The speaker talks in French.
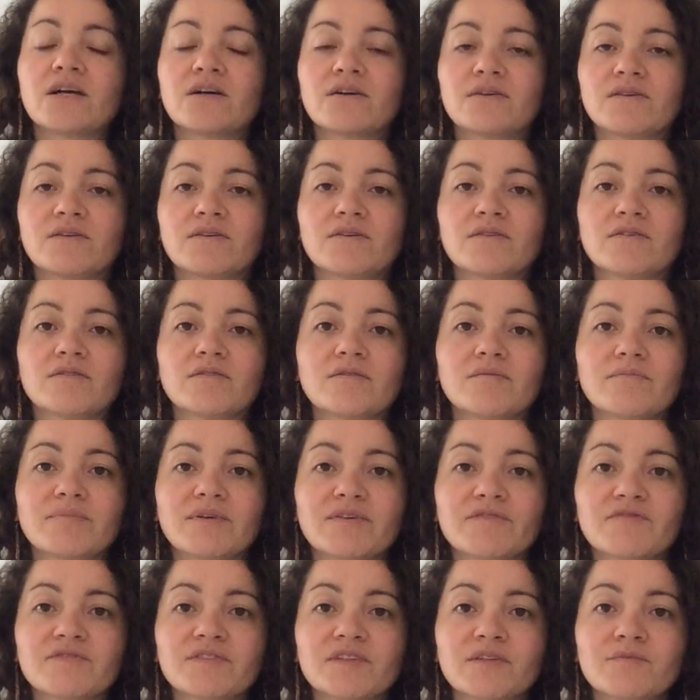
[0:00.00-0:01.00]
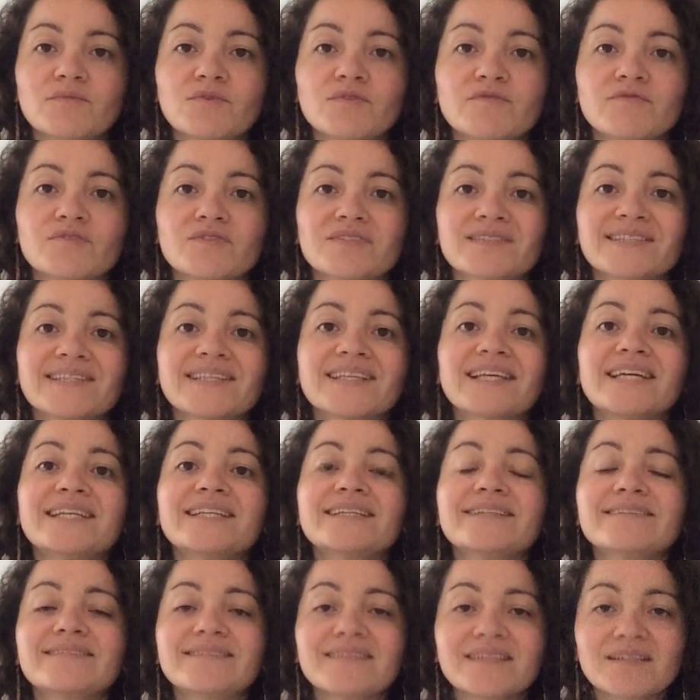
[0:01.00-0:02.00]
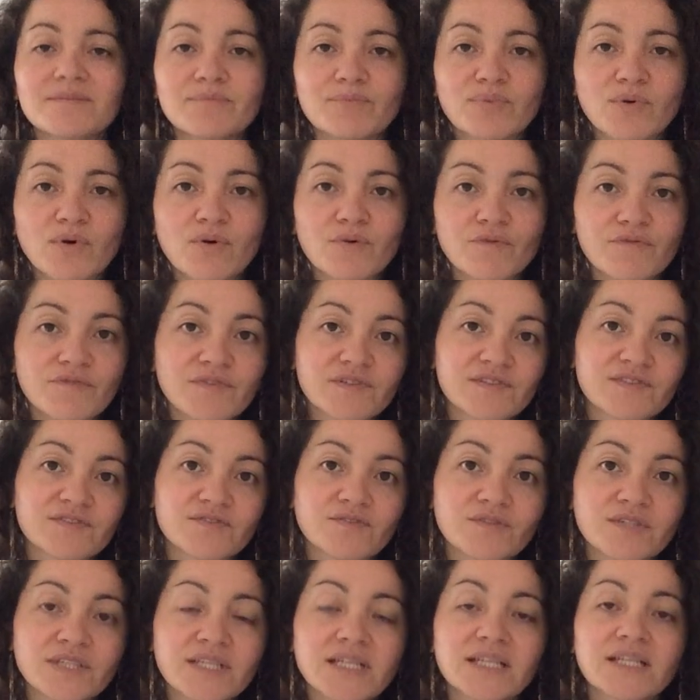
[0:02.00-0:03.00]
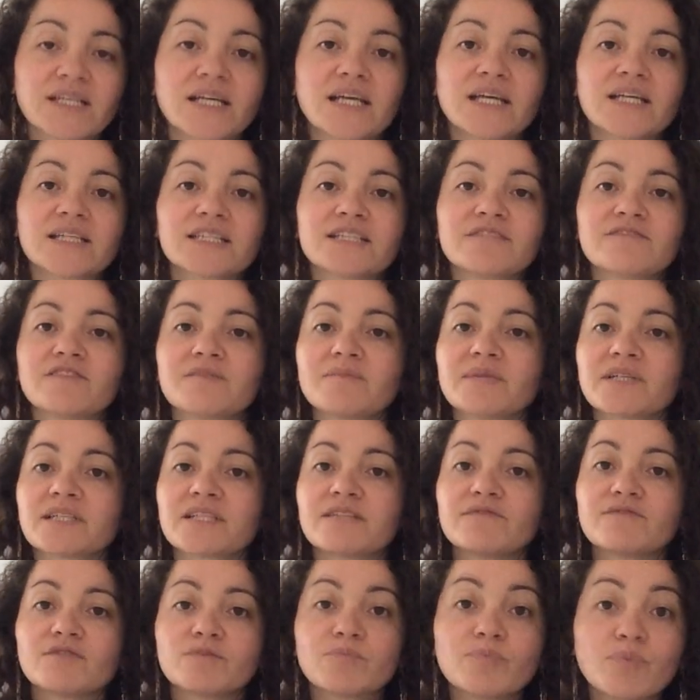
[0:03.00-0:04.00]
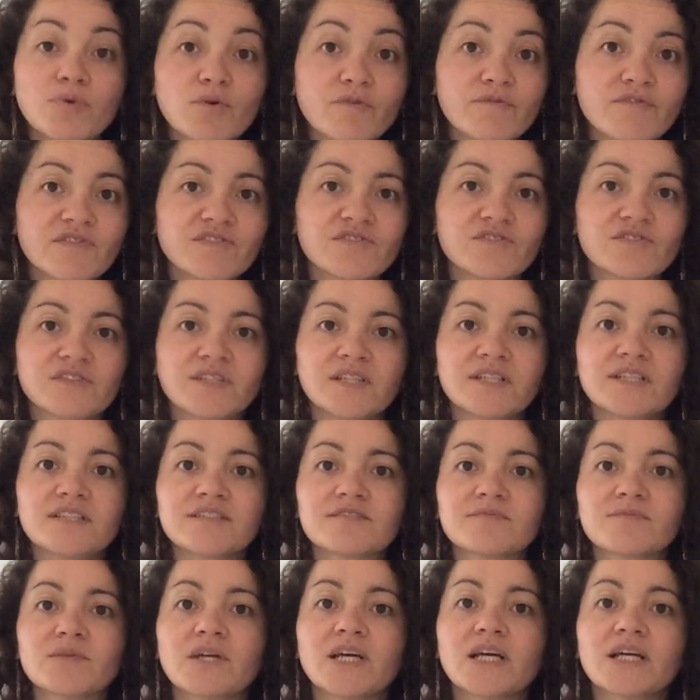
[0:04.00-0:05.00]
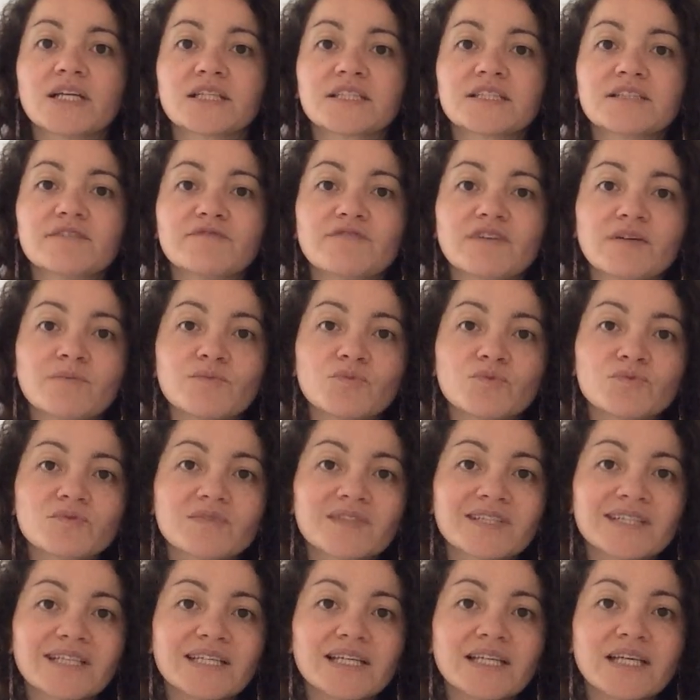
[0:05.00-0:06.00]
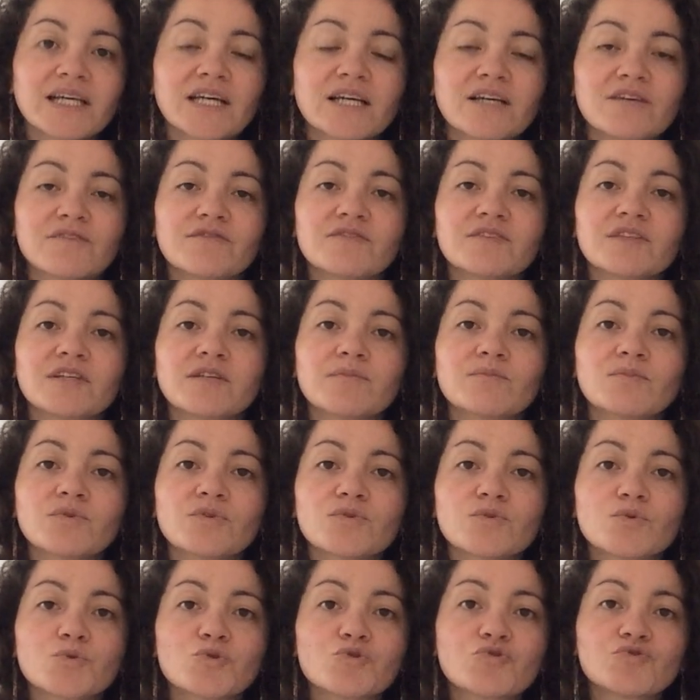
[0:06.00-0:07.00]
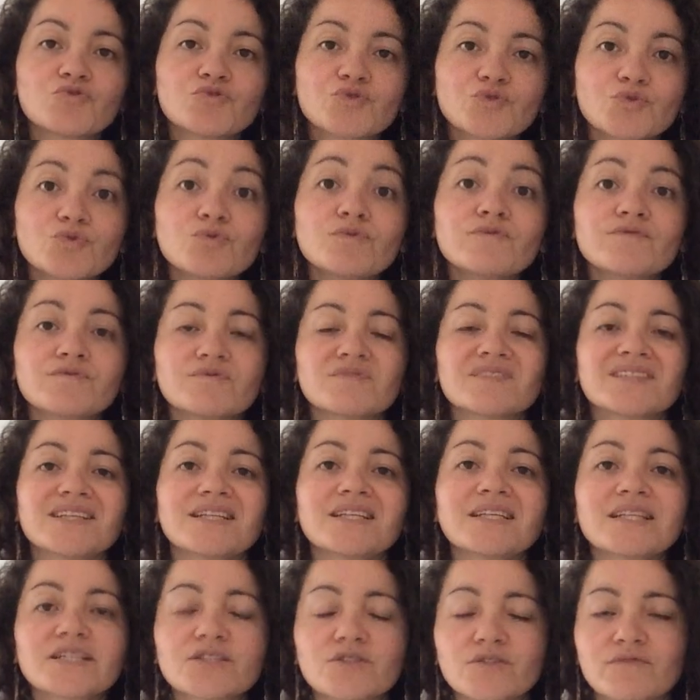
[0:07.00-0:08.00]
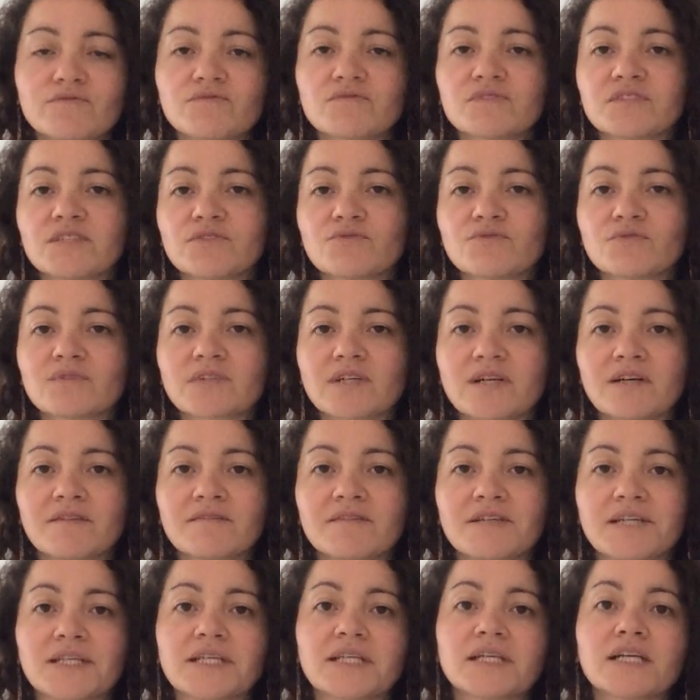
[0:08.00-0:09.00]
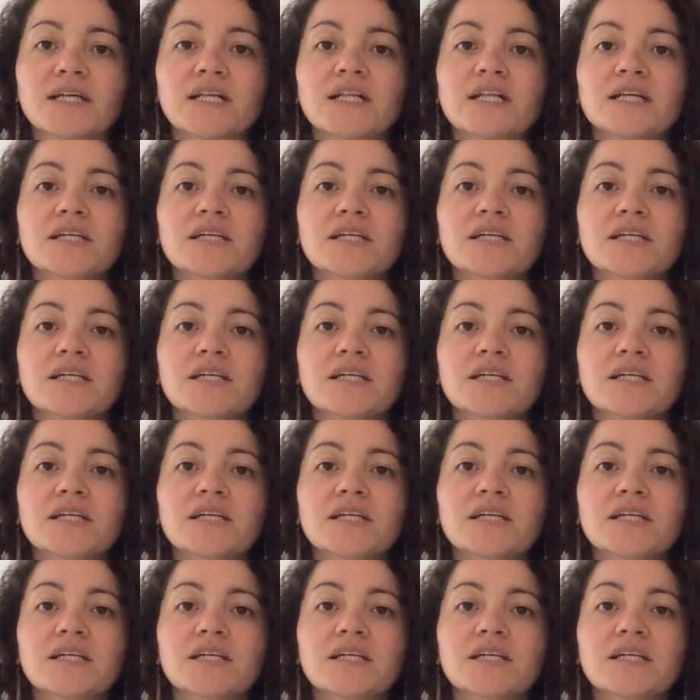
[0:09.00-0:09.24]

euh, bah, finalement votre qualité professionnelle, qui va marquer votre professionnalisme, qui va montrer finalement jusqu'où vous allez quand vous êtes au travail.